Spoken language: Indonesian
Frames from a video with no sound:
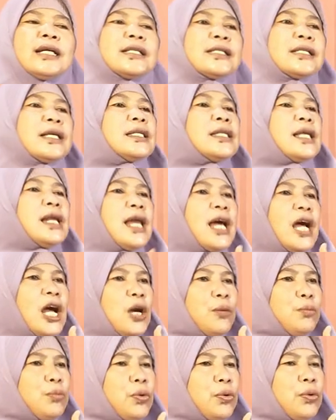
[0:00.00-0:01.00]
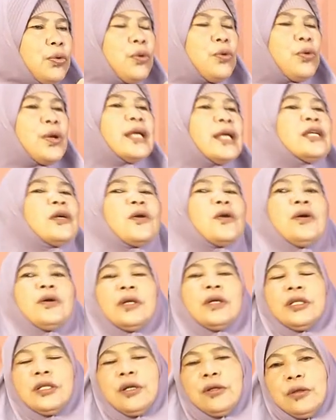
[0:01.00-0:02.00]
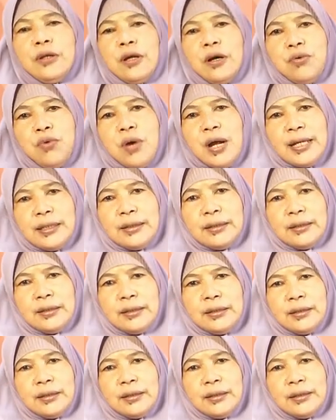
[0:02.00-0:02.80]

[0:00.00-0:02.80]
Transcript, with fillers: setelah Abu Hurairah radhiyallahu an